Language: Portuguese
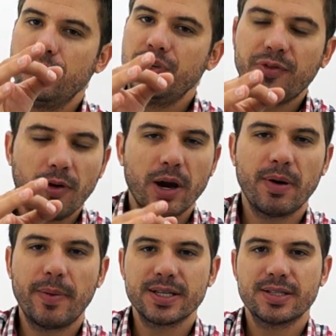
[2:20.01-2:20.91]
De
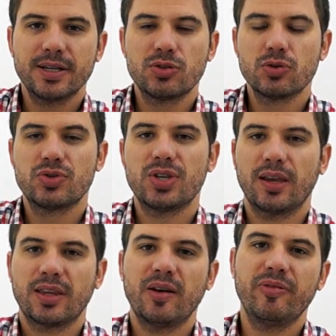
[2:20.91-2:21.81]
forma bastante
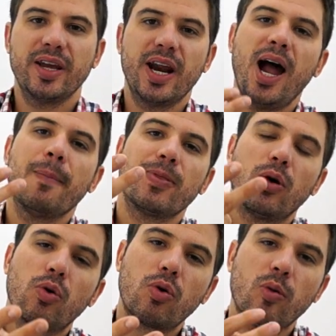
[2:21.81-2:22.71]
sucinta, haverá
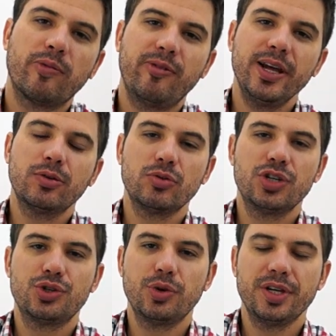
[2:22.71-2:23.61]
o conflito
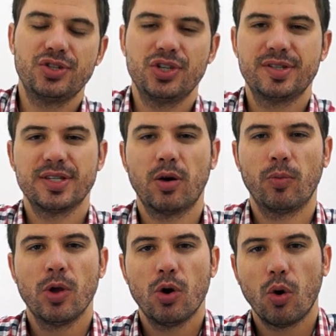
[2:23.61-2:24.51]
de
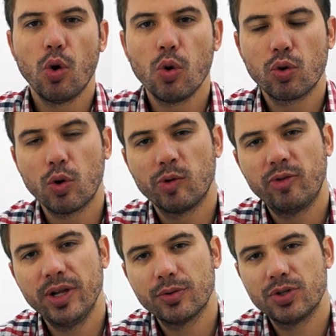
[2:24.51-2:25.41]
jurisdição ou o
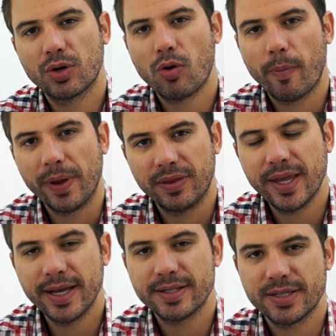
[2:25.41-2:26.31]
conflito de
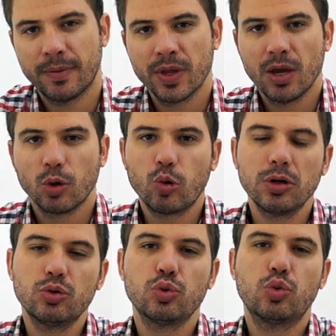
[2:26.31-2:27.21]
competência
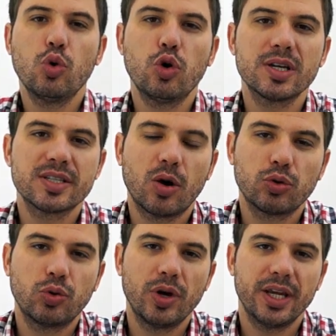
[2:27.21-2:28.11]
quando duas
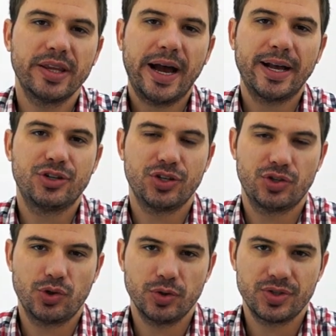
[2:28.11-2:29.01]
autoridades
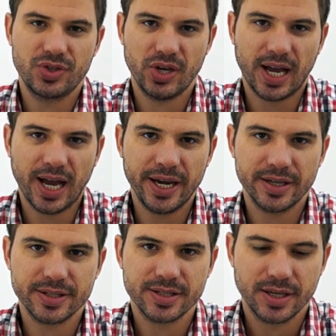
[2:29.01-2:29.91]

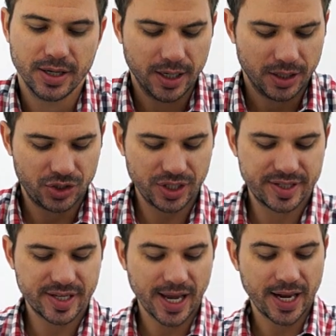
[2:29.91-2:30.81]
judiciárias
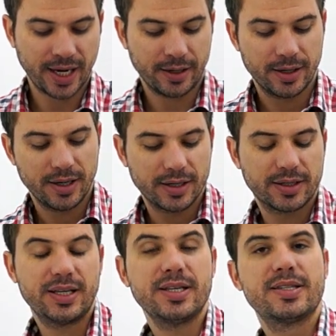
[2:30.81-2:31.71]
disserem
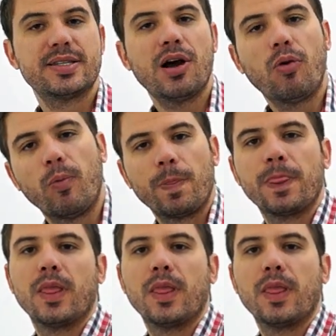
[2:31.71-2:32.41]
que são